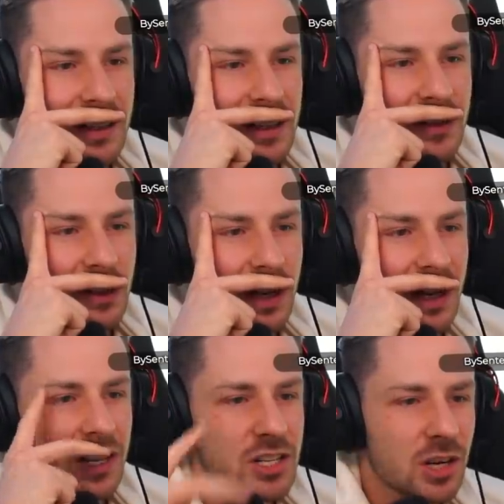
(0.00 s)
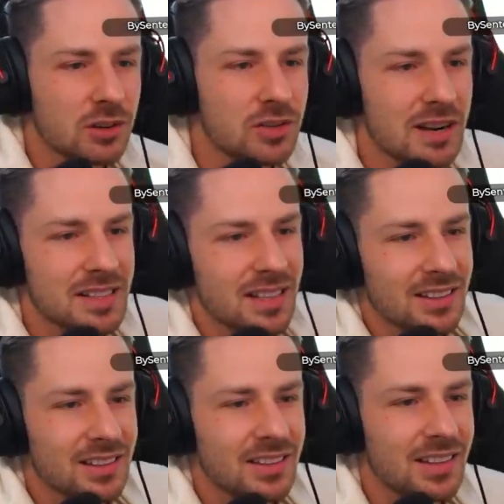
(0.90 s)
dir das Video gerne anschauen. Trimax
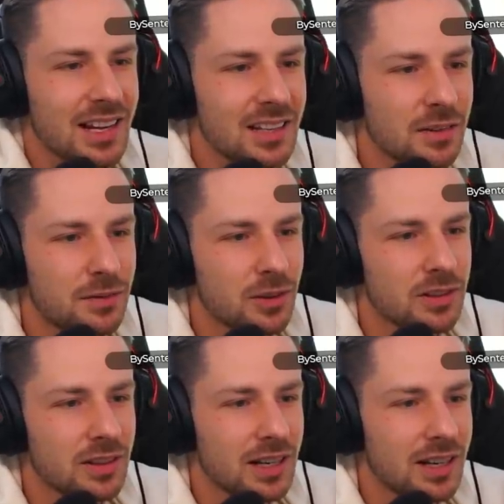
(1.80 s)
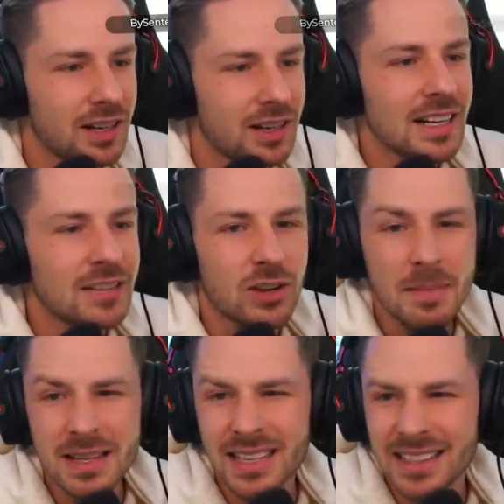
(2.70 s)
hat dich da echt gefrontet, haha.
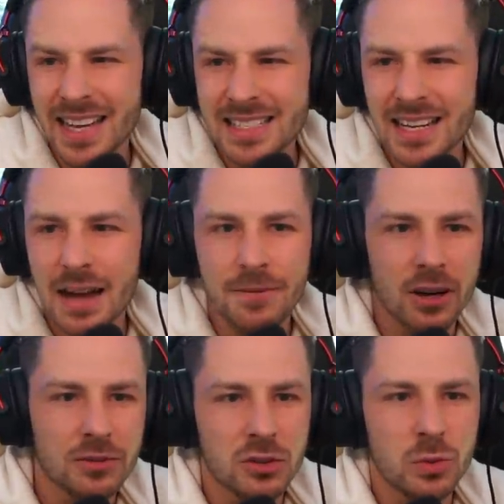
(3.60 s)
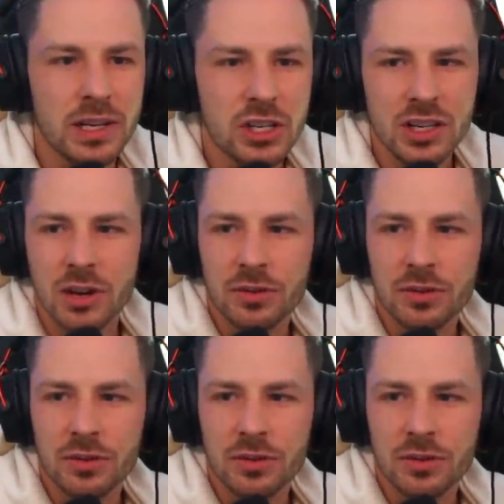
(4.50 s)
Trimax hat gestern einfach auf Twitch, auf,